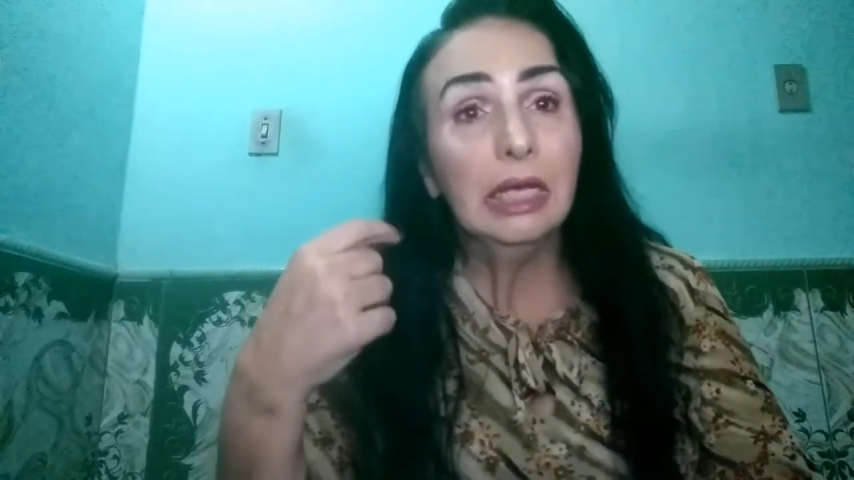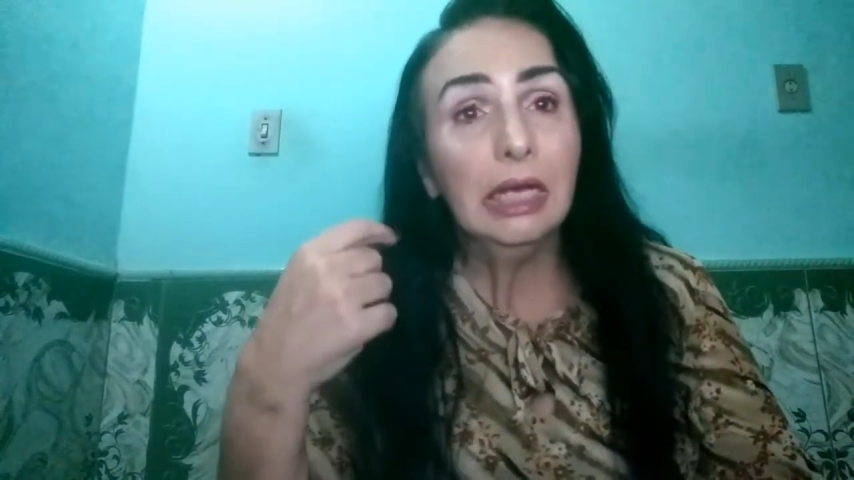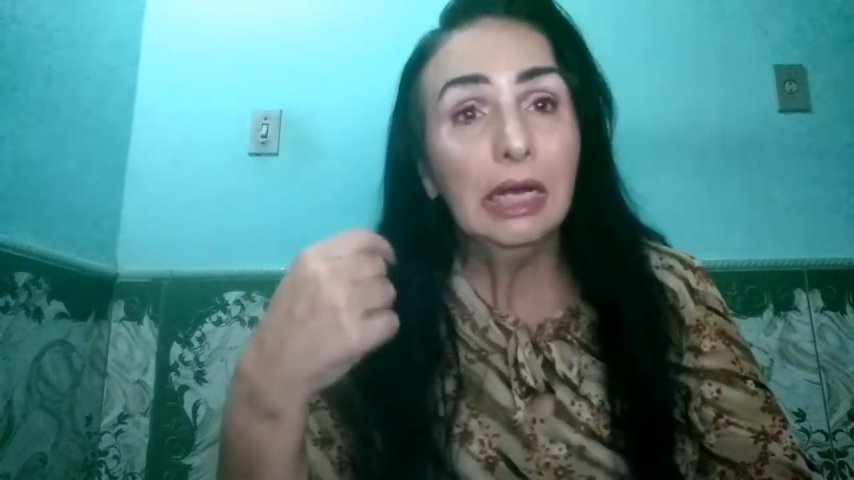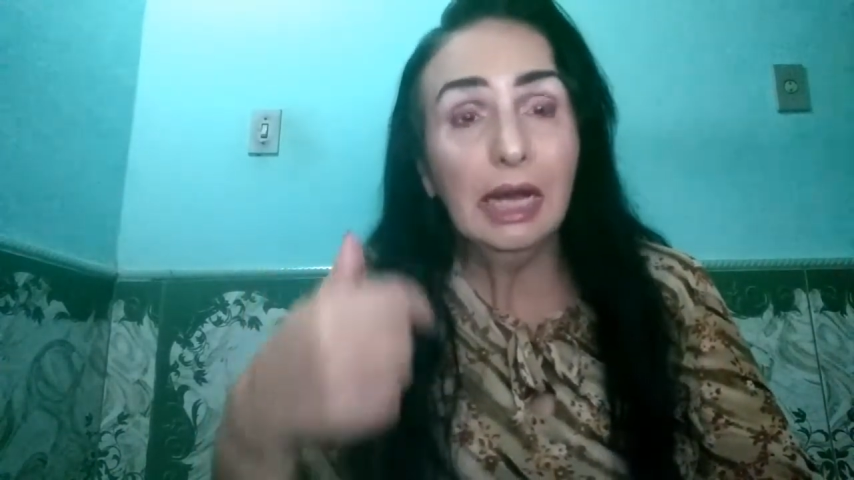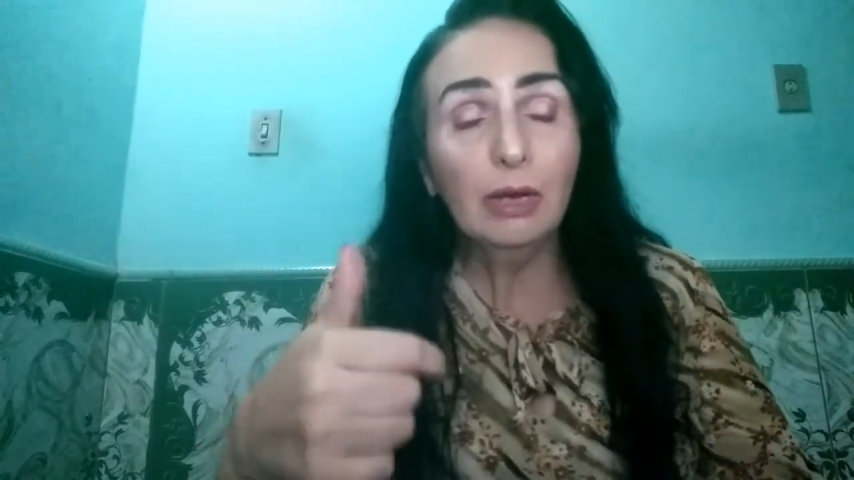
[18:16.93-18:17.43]

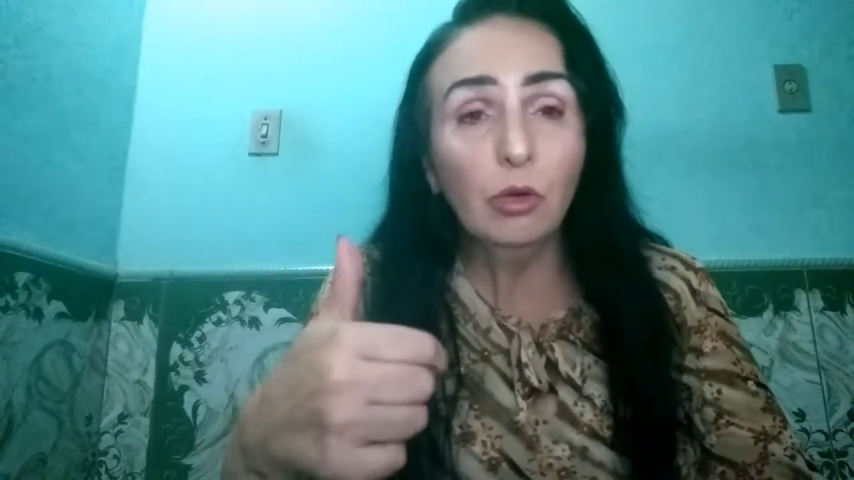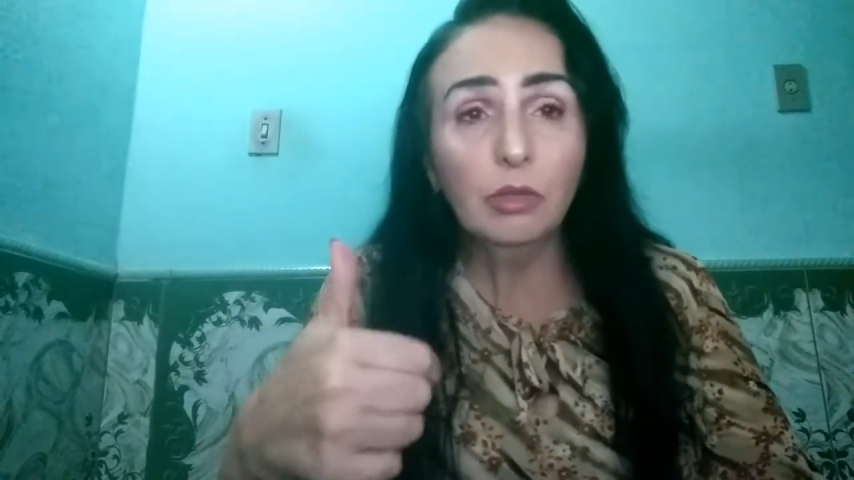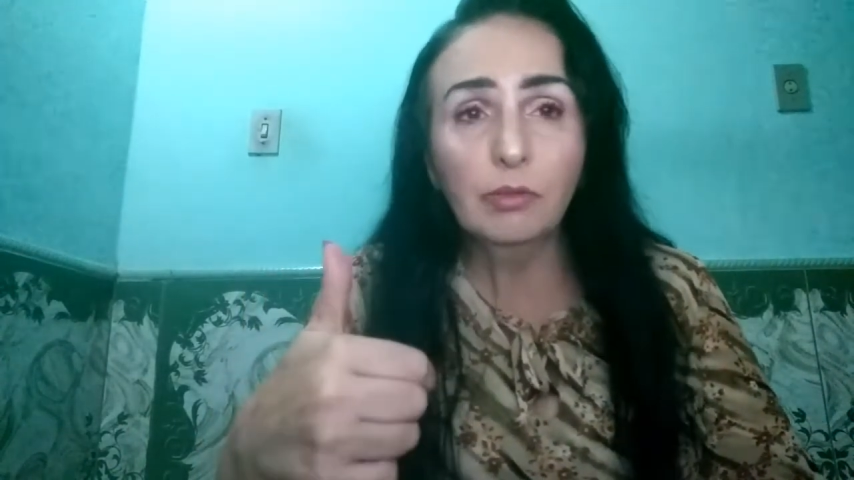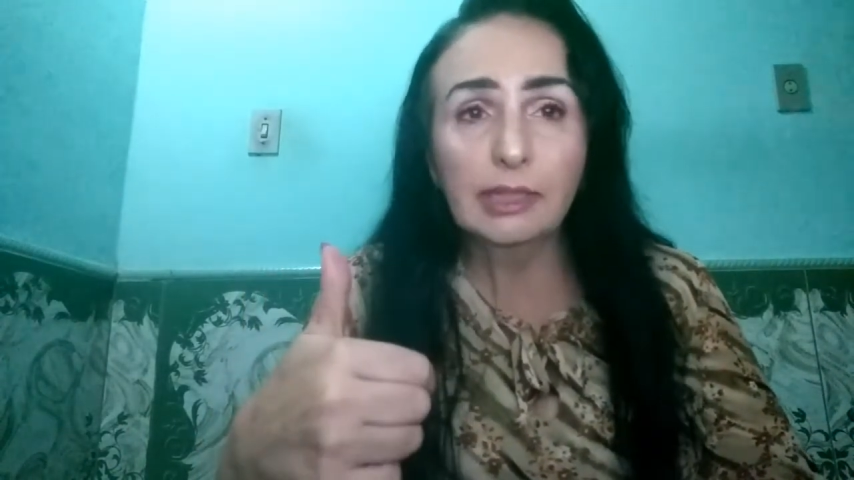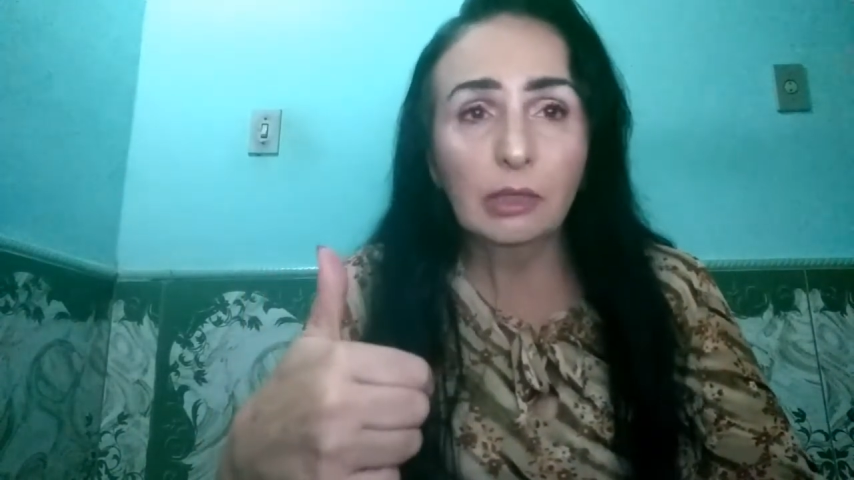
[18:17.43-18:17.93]
Aí
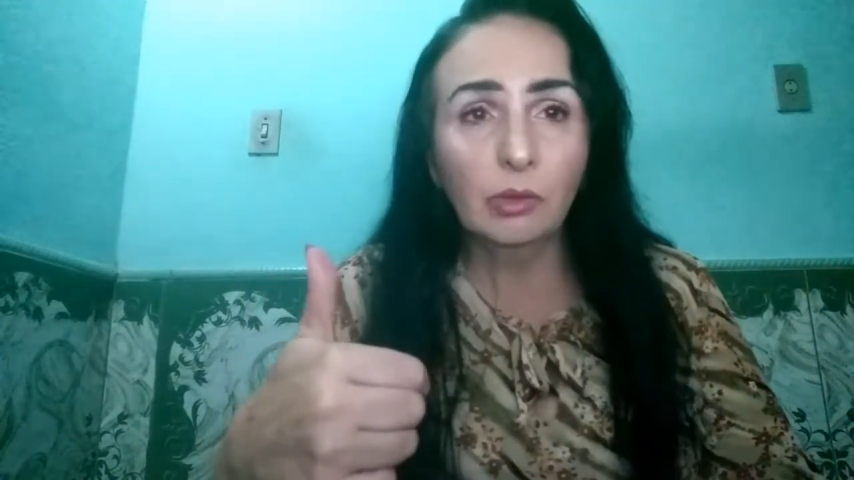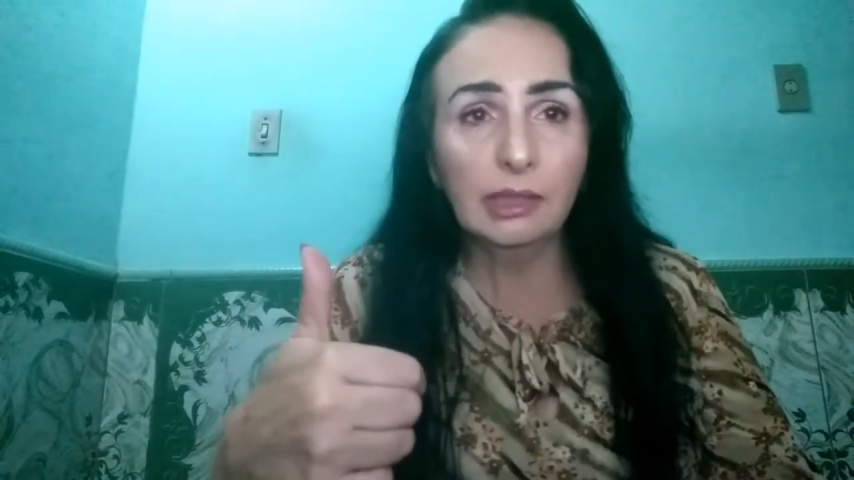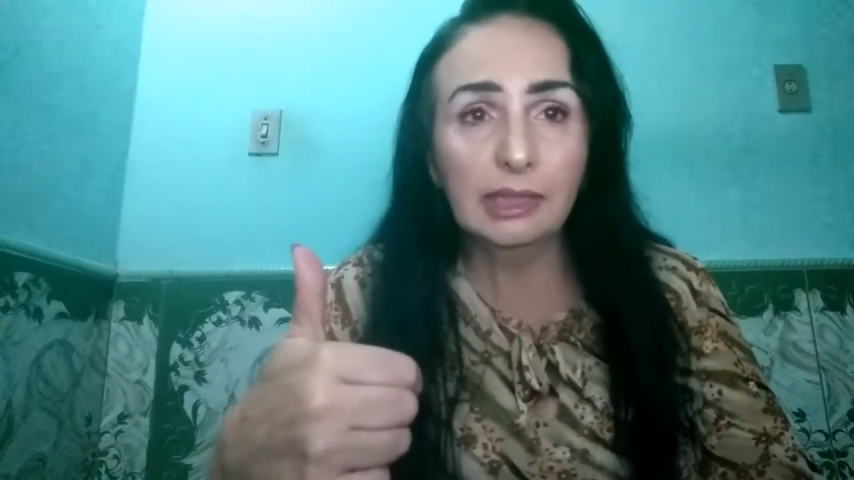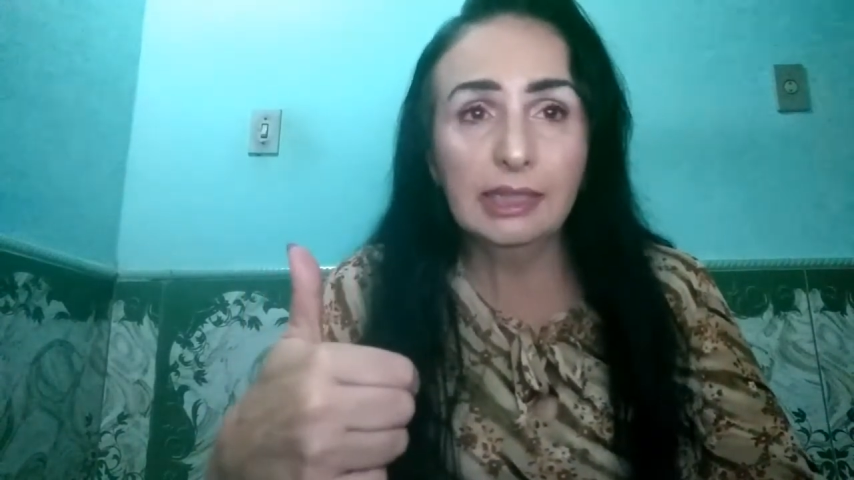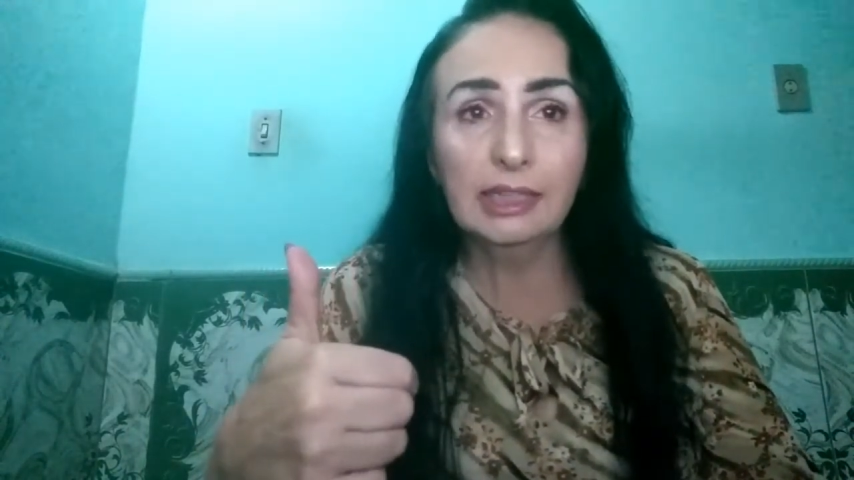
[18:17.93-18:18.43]
quando você
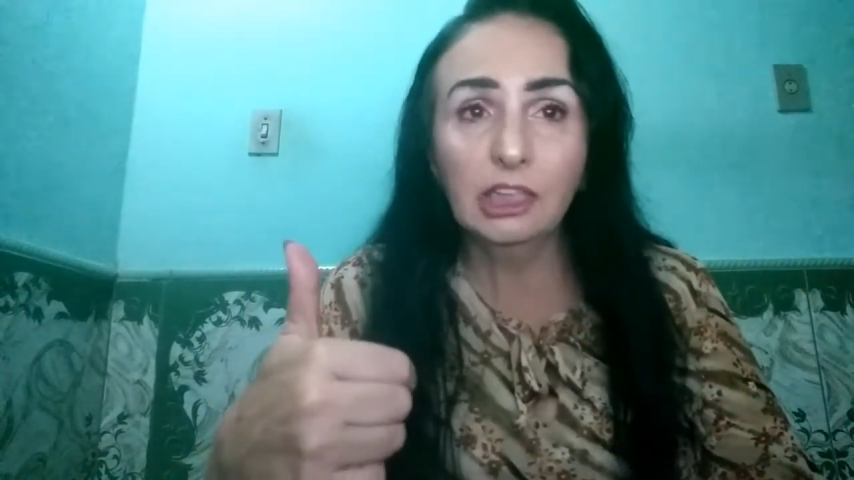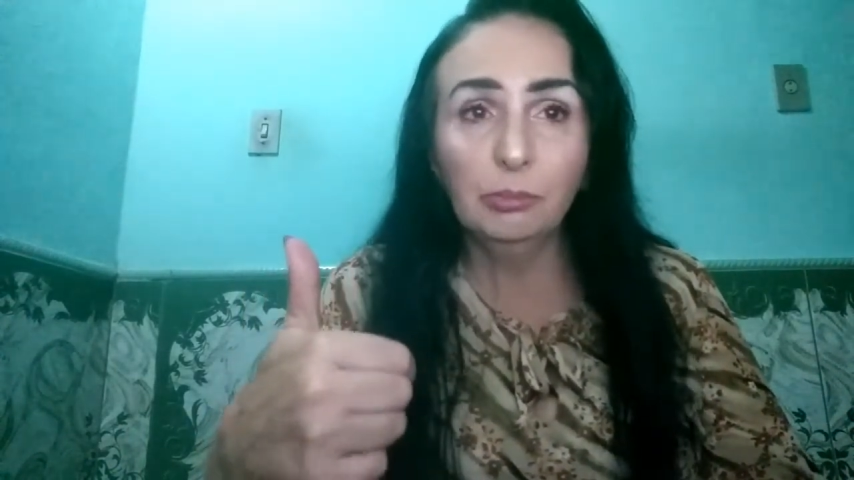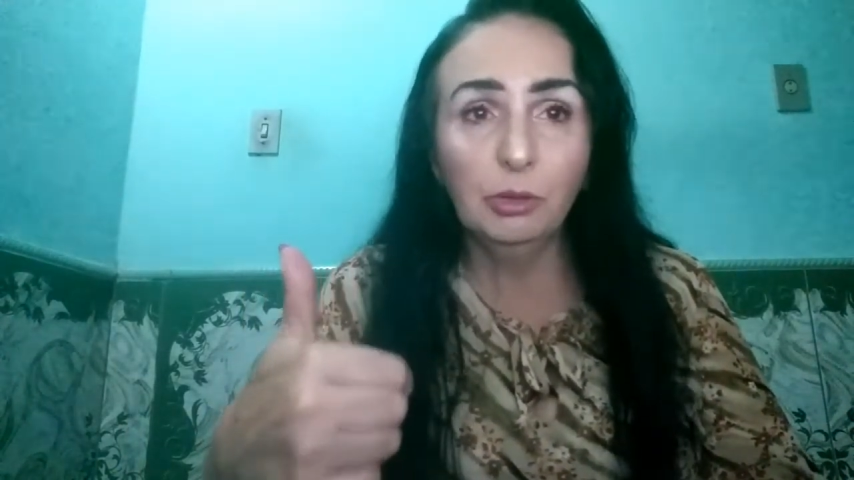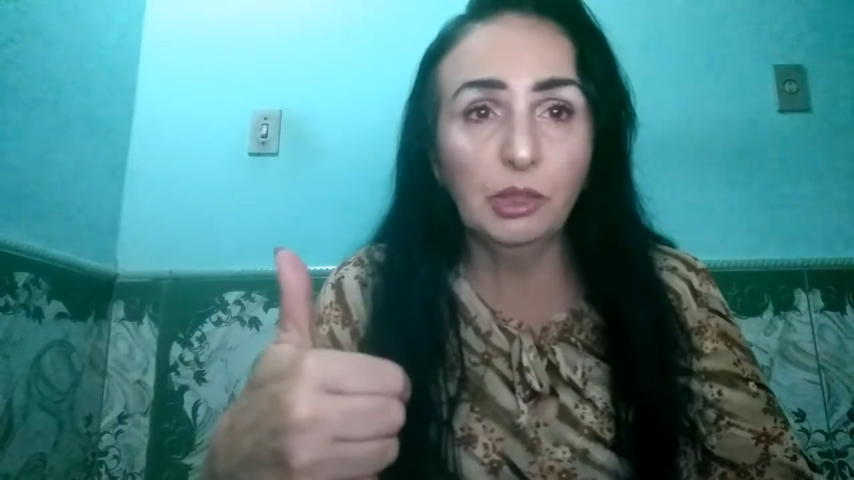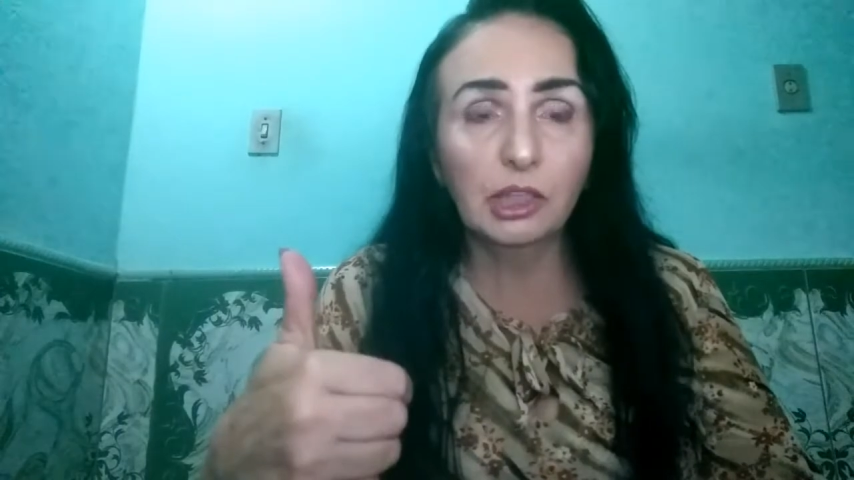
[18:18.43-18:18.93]
conseguir esses
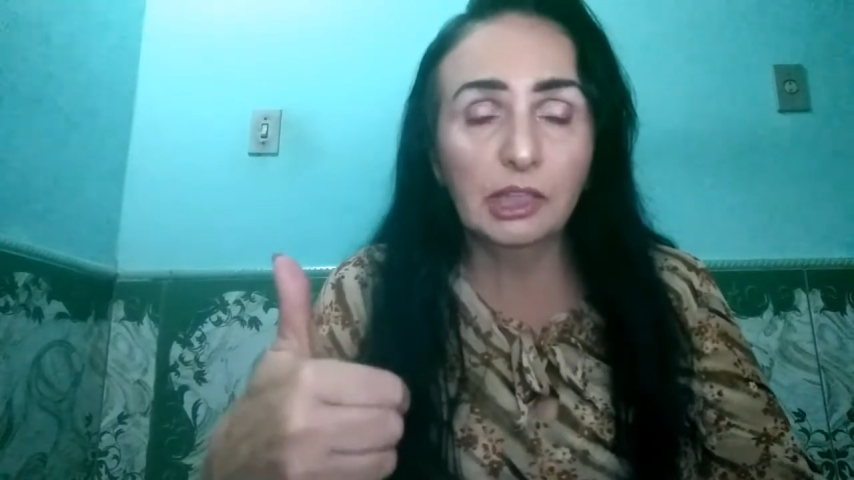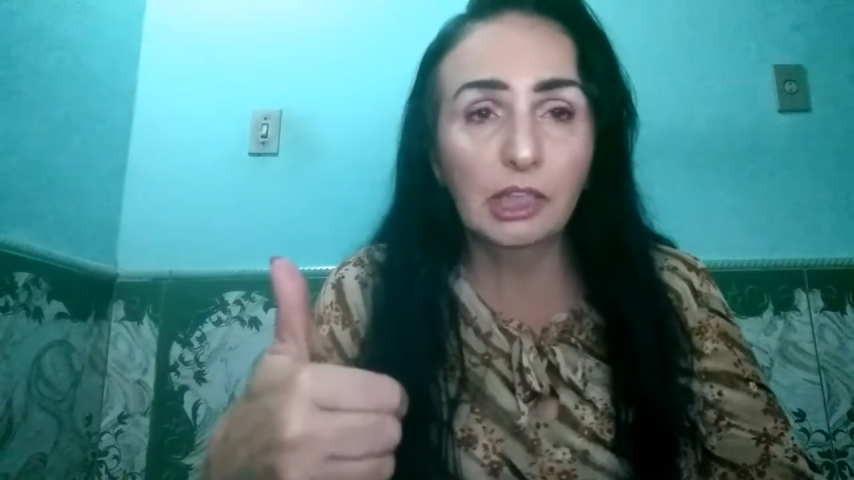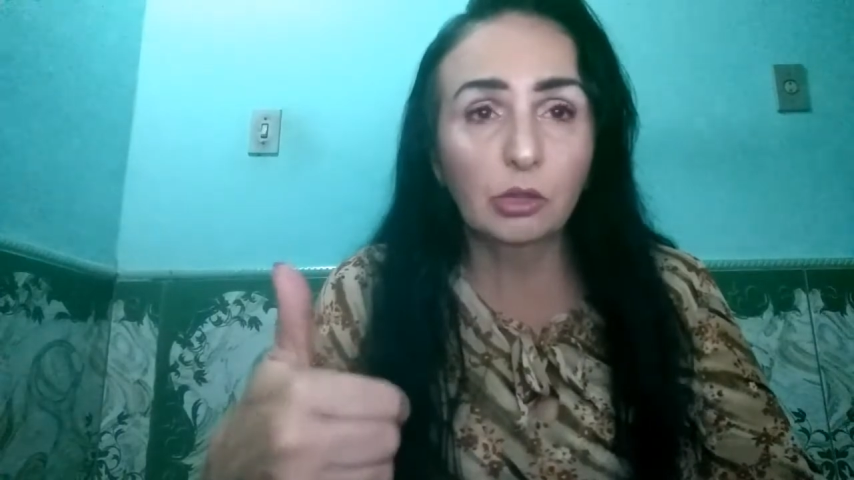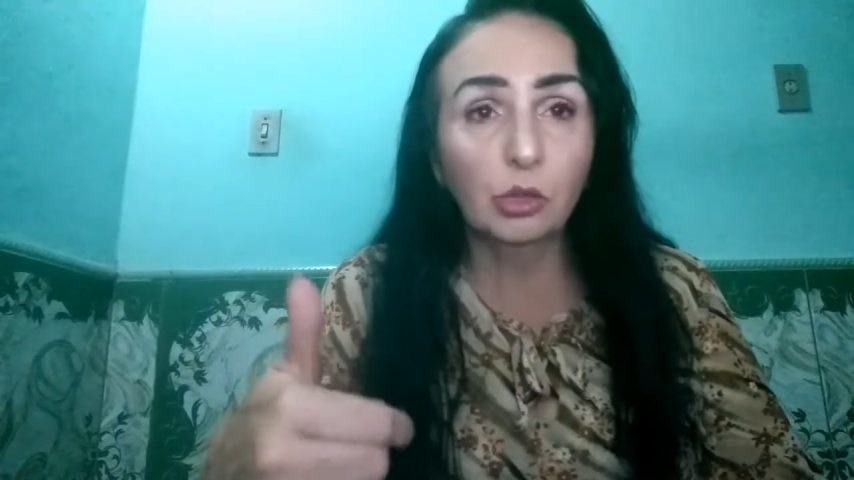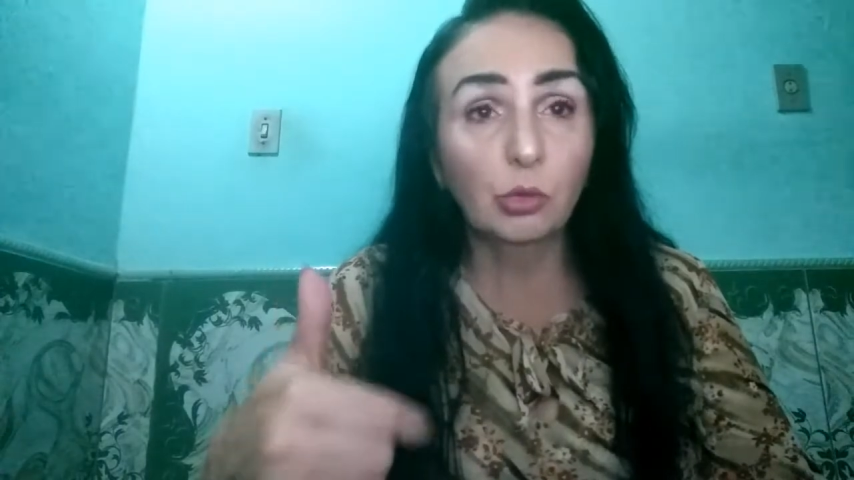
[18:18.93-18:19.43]
mil inscritos,